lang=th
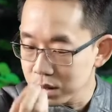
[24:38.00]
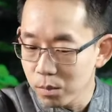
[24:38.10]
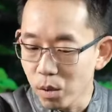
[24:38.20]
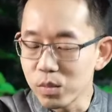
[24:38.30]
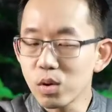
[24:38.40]

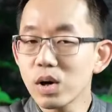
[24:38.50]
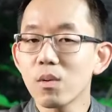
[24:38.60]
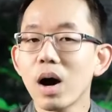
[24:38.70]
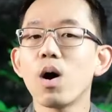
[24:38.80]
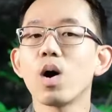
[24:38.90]
ผมรู้เลย
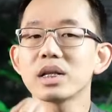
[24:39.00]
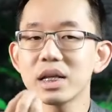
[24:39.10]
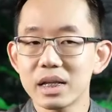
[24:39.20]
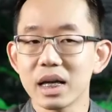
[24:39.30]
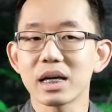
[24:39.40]
ว่าอ๋อจ
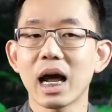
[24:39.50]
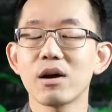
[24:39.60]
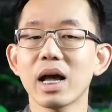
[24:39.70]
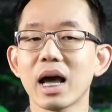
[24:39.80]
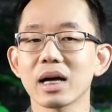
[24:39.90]
ริงๆแล้ว
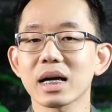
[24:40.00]
เนี่ย